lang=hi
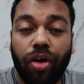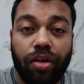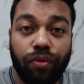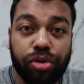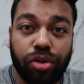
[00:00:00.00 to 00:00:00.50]

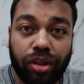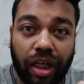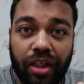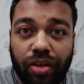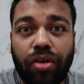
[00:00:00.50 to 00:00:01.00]
और वो जो
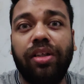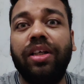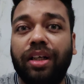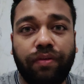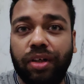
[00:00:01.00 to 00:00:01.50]
डायलॉग
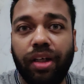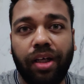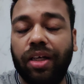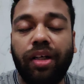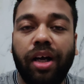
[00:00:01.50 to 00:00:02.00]
डिलीवरी
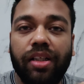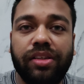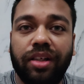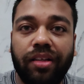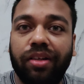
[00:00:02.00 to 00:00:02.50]
है यार
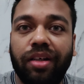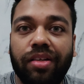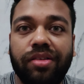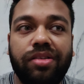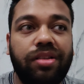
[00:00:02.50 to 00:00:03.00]
काजल एक
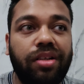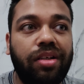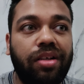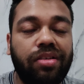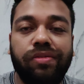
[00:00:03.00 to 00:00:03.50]
तरीके से
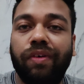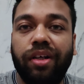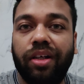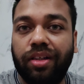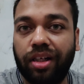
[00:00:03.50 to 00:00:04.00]
शी इज़
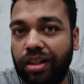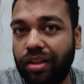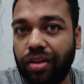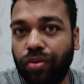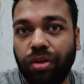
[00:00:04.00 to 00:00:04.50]
वेरी
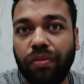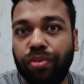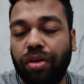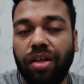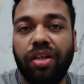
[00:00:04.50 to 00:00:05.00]
टैलेंटेड उनकी
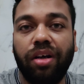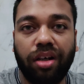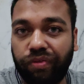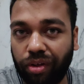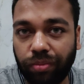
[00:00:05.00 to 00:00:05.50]
पुरानी
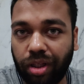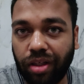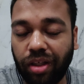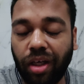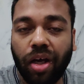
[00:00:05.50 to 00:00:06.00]
हर फिल्म
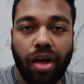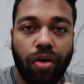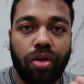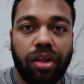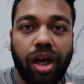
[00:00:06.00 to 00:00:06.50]
देखी है
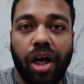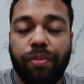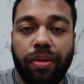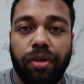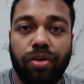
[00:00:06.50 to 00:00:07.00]
और
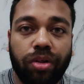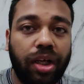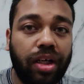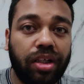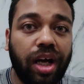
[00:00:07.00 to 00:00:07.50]
यहाँ पे भी
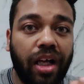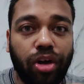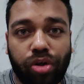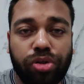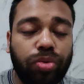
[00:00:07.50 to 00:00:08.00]
उनके
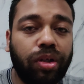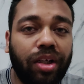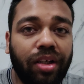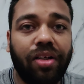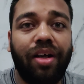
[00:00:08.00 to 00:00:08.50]
डायलॉग सुन
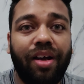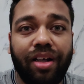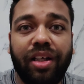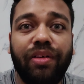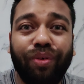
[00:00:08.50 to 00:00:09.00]
के लग रहा है
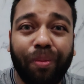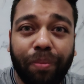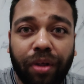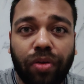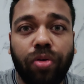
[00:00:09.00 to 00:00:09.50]
यार कि वो
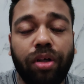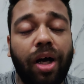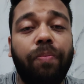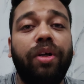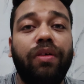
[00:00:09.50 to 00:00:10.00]
बिल्कुल
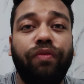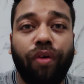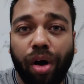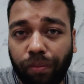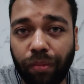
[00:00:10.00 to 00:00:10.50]
अपने
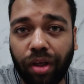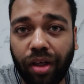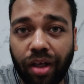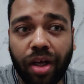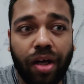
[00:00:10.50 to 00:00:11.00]
फॉर्म में है